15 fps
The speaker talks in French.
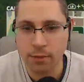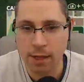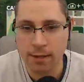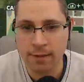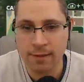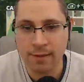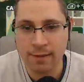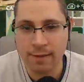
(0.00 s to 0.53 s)

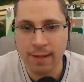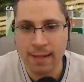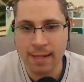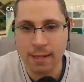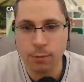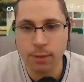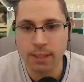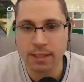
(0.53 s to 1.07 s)
En,
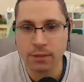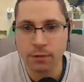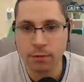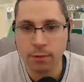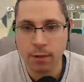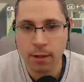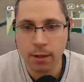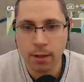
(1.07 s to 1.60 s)
adéquation
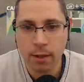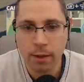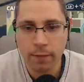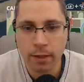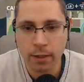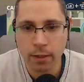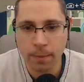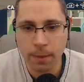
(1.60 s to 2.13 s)
Il
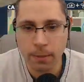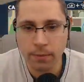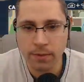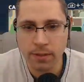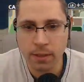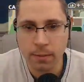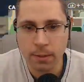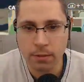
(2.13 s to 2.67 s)
n'y a pas de
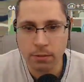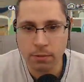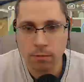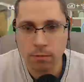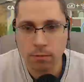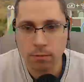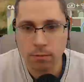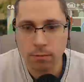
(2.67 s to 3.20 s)
mauvaises herbes, bien sûr
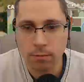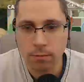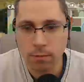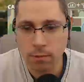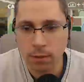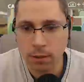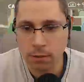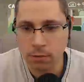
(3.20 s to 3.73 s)

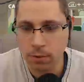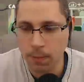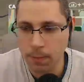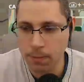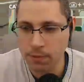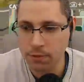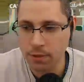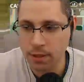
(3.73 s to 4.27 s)
qui soit un peu
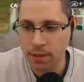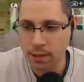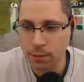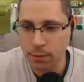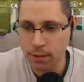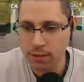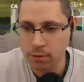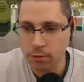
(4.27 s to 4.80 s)
plus en
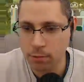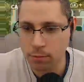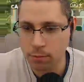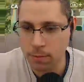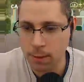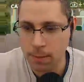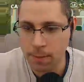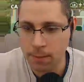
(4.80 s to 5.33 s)
adéquation.
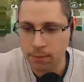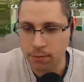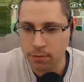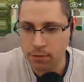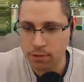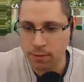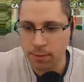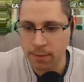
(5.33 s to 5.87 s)
Oh, là, pardon,
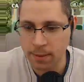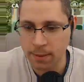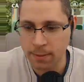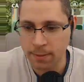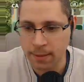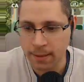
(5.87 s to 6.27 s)
excusez-moi, madame.